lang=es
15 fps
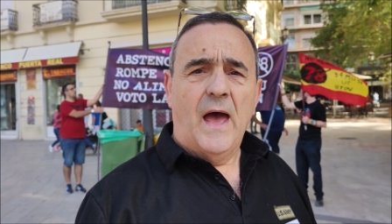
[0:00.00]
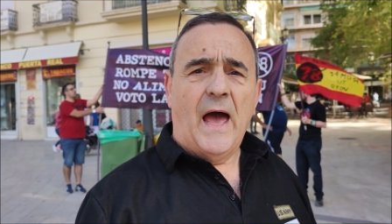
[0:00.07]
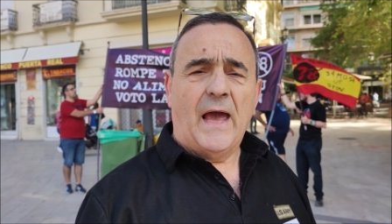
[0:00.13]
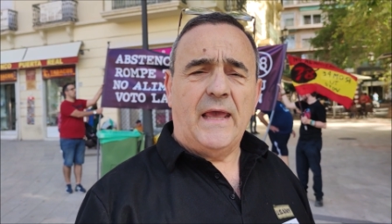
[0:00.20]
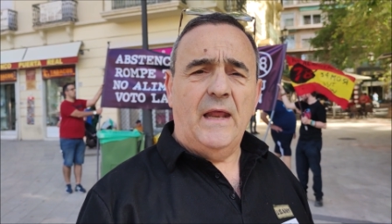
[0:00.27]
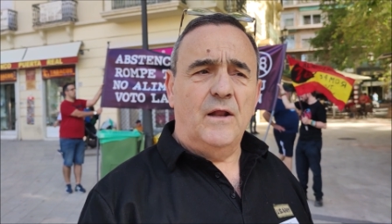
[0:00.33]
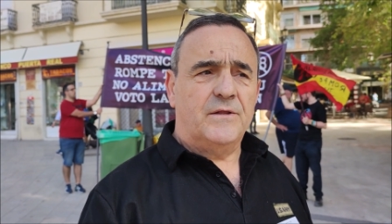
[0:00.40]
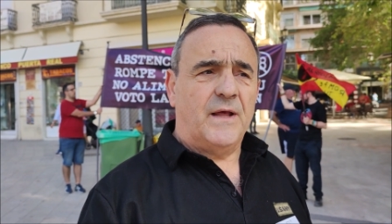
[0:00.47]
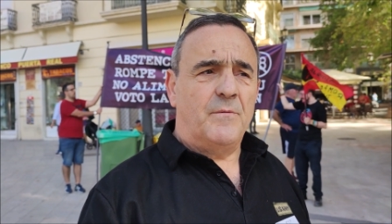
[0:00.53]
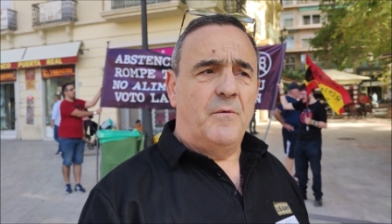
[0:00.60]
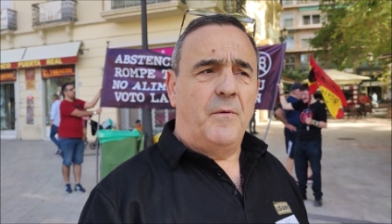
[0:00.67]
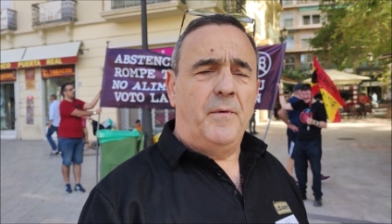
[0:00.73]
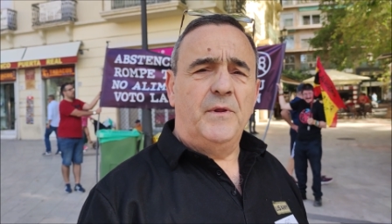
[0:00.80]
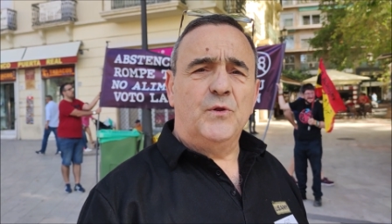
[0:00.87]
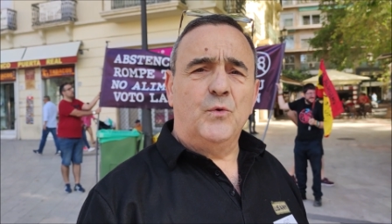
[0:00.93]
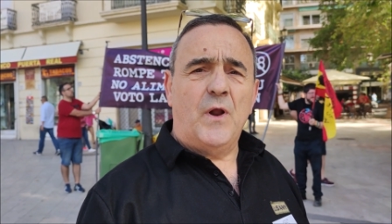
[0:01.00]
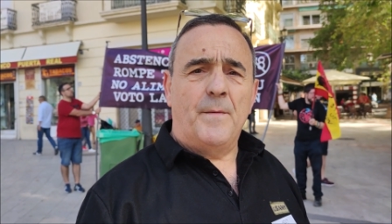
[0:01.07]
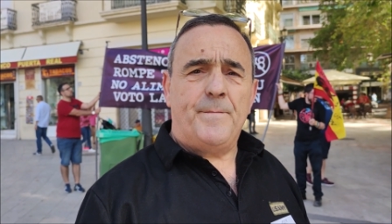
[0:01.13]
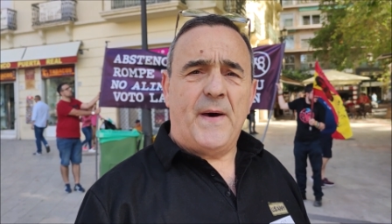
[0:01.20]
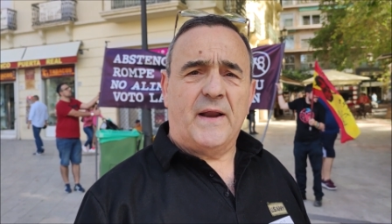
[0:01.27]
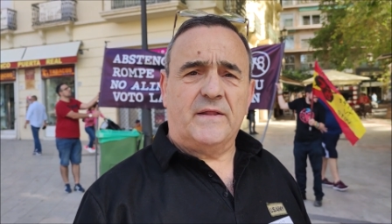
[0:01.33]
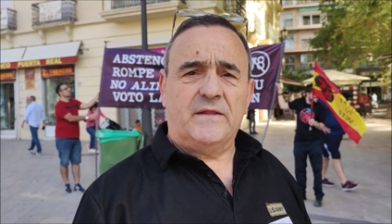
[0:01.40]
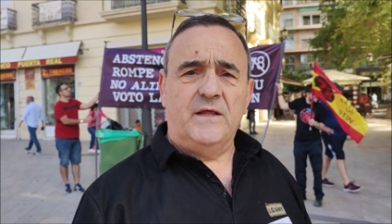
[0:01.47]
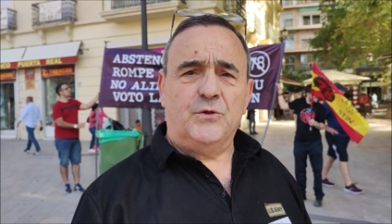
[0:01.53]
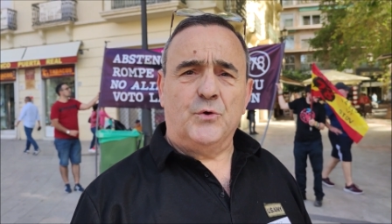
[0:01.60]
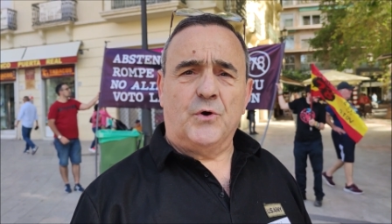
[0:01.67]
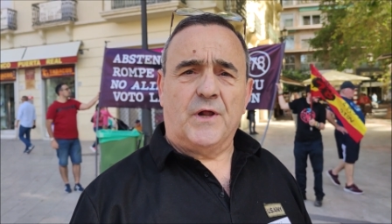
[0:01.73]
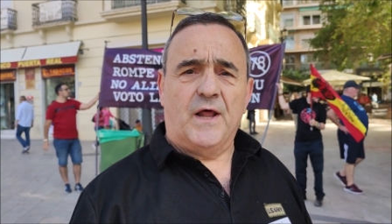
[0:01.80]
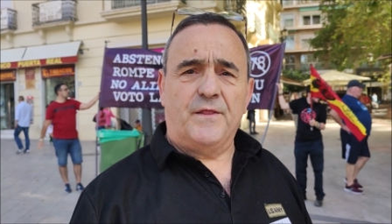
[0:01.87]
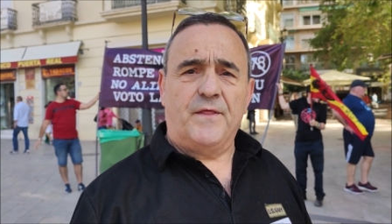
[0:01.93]
Aquí estamos viviendo una
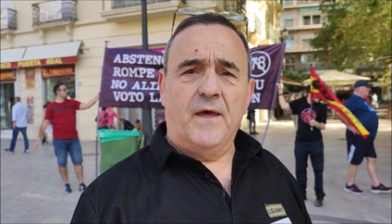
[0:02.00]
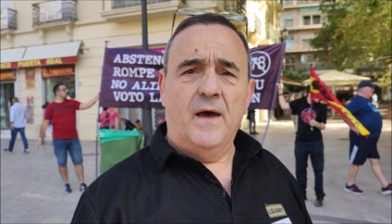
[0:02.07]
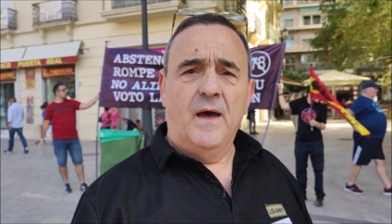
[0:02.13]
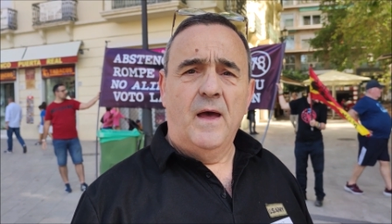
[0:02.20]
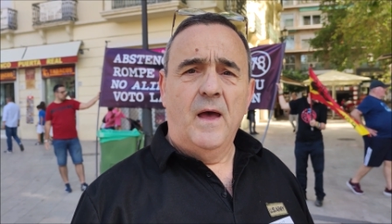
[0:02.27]
partitocracia.